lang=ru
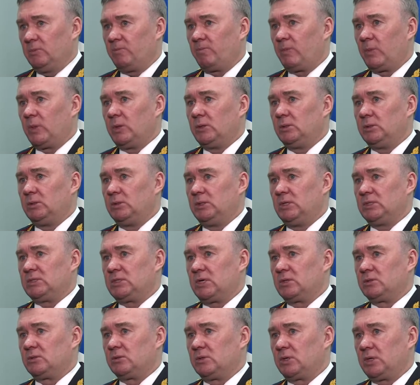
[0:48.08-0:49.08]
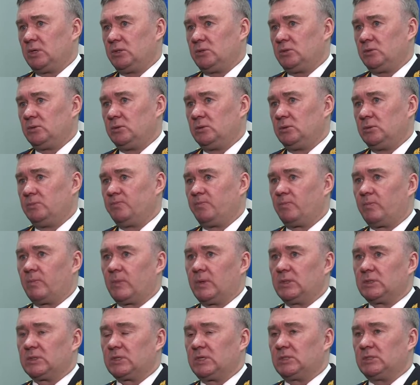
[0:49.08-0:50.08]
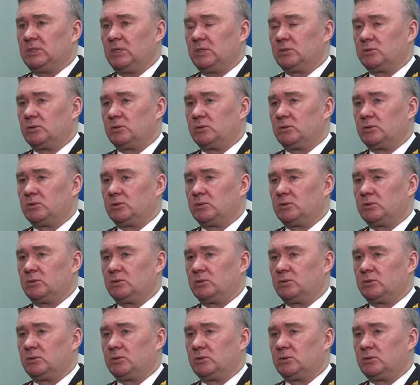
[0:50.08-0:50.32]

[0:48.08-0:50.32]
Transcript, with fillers: но я сразу хочу сказать,